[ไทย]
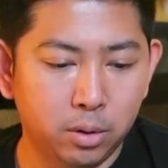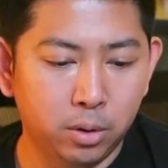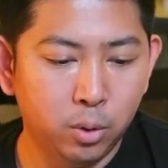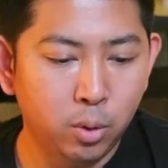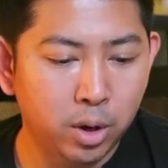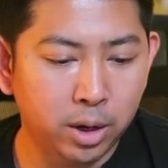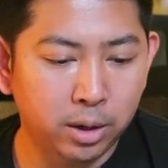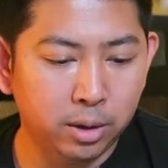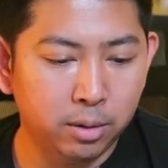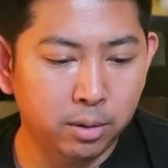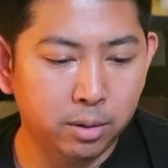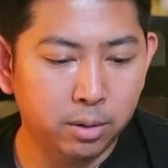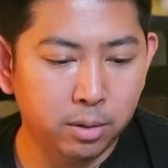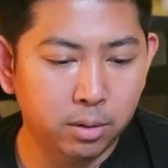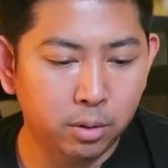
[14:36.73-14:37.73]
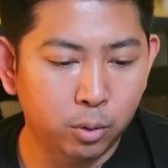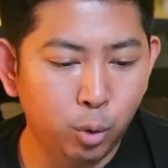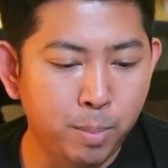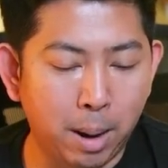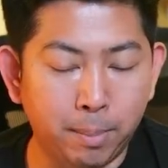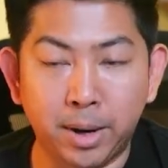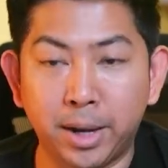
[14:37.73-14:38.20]
ด้วยรูป
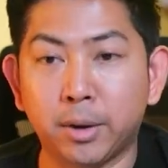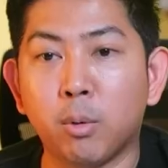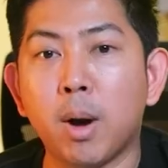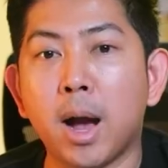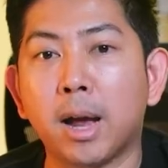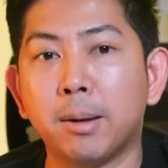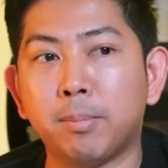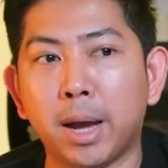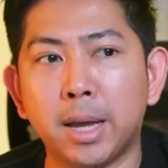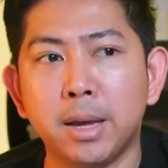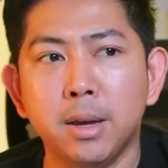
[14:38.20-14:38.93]
แบบไหนก็ว่ากันไป